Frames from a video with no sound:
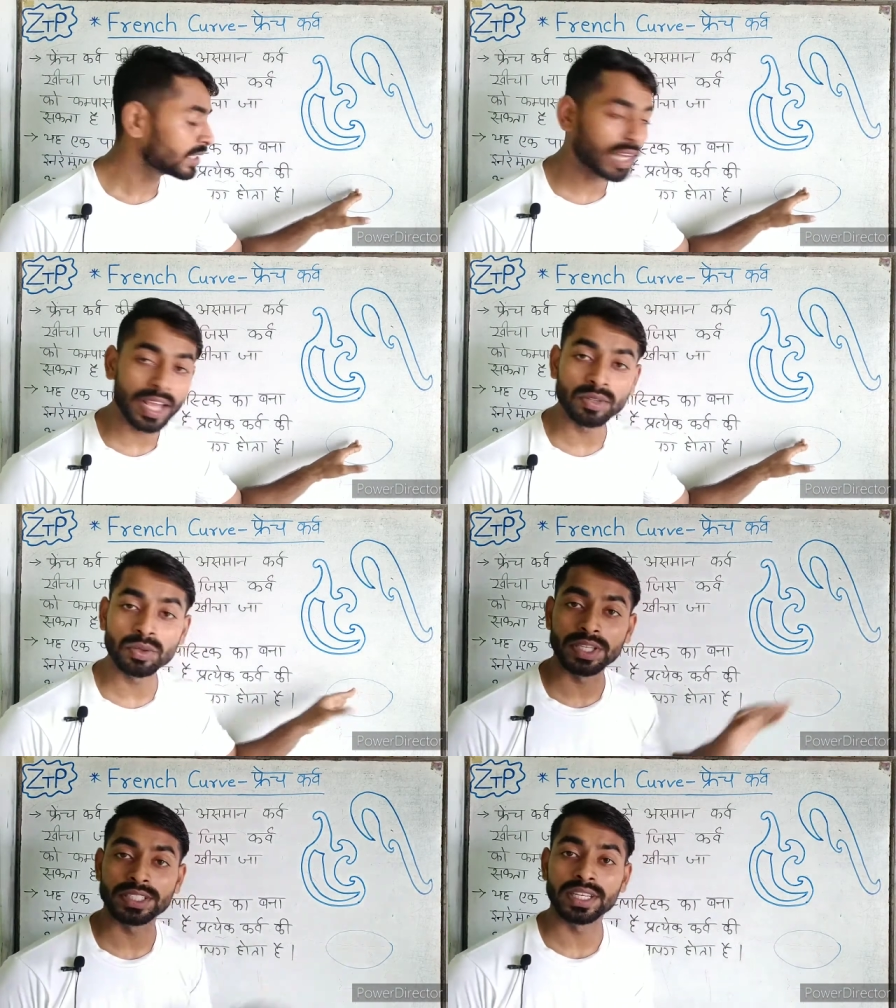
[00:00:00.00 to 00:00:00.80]
इस
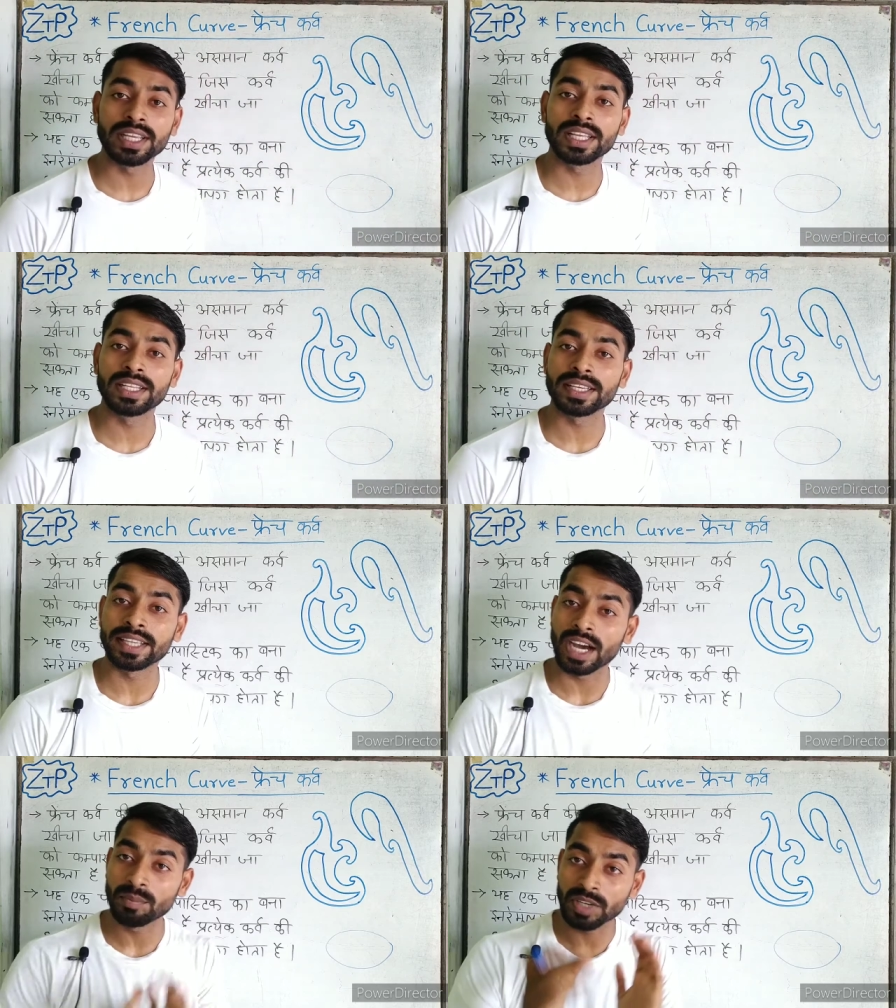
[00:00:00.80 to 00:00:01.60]
लाइन को खींचने के
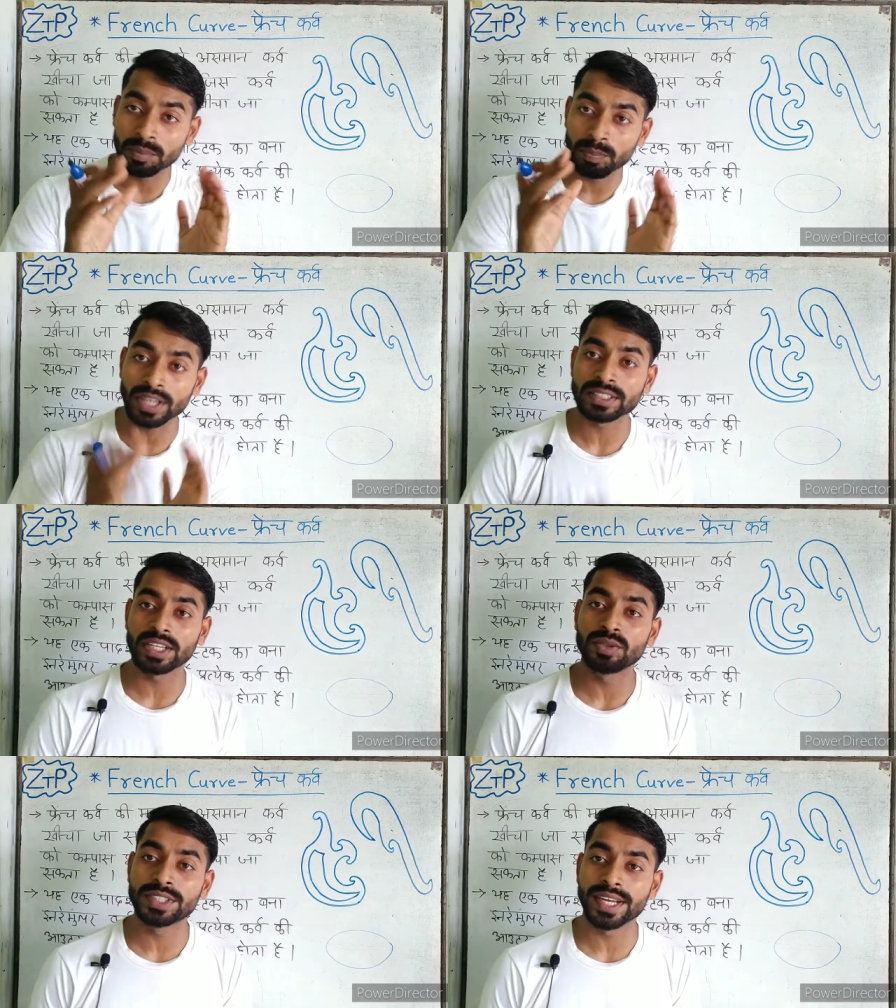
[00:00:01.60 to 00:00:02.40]
लिए क्या हम
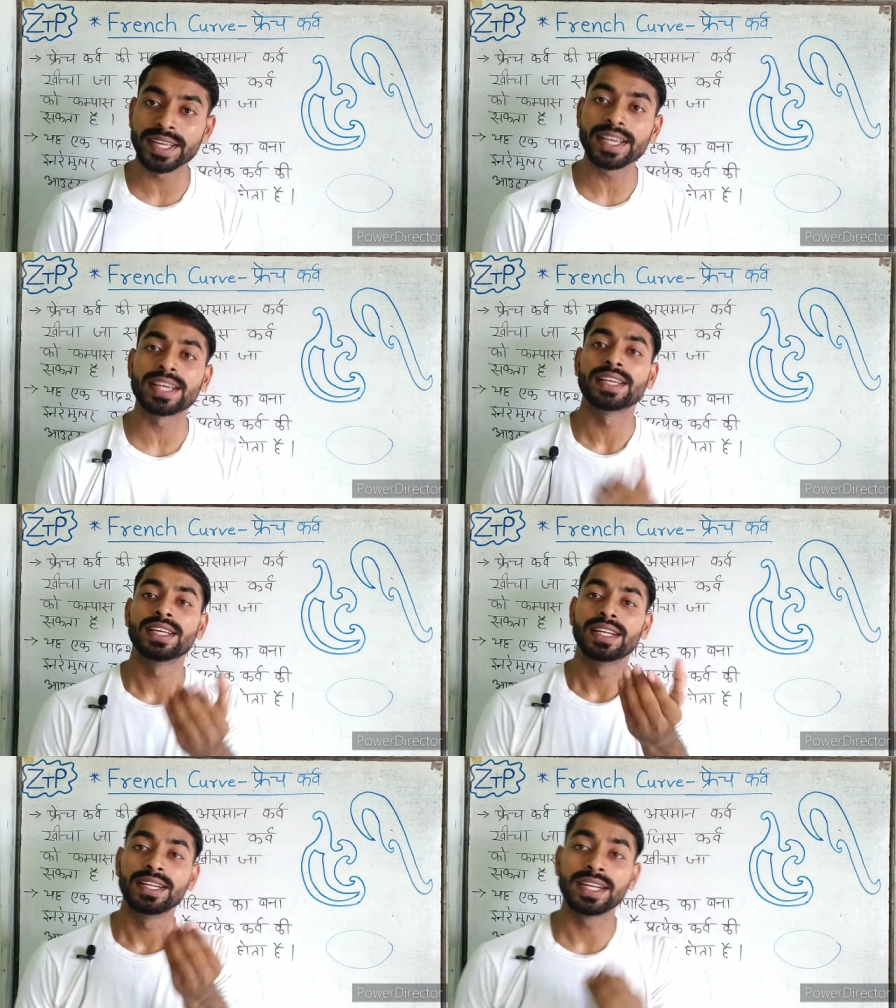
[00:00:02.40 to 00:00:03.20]
कंपास का यूज करेंगे
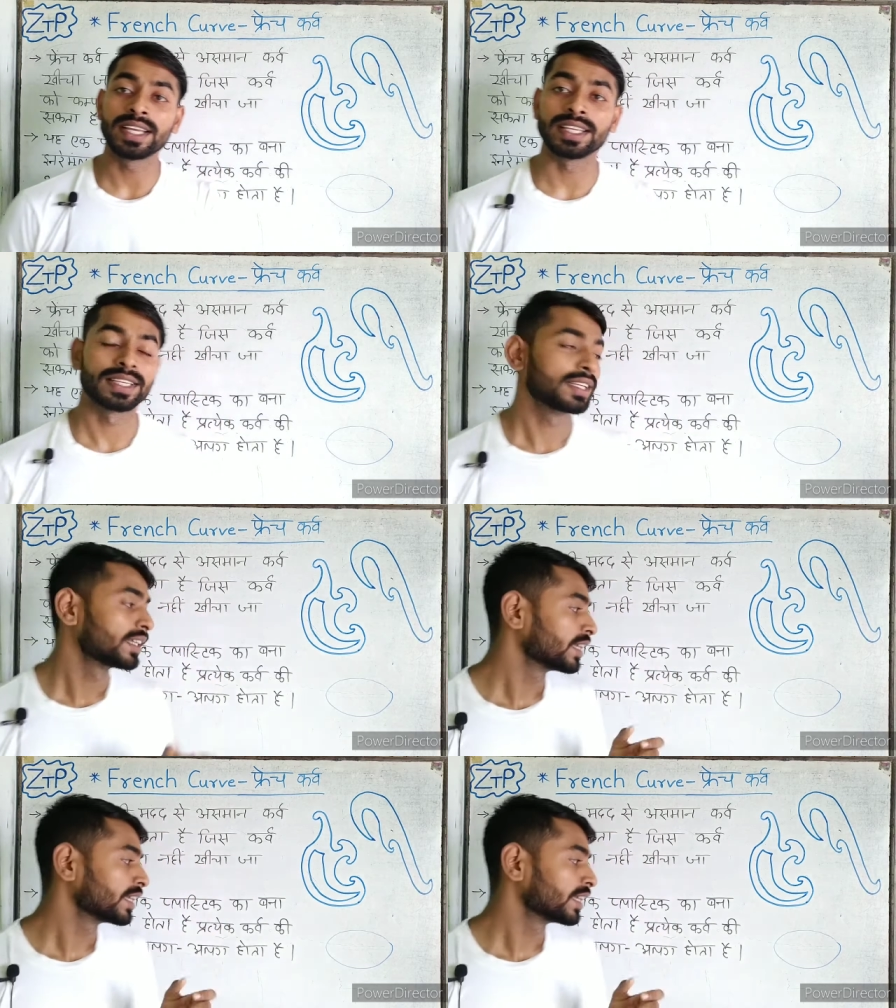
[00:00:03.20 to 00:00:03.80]
नहीं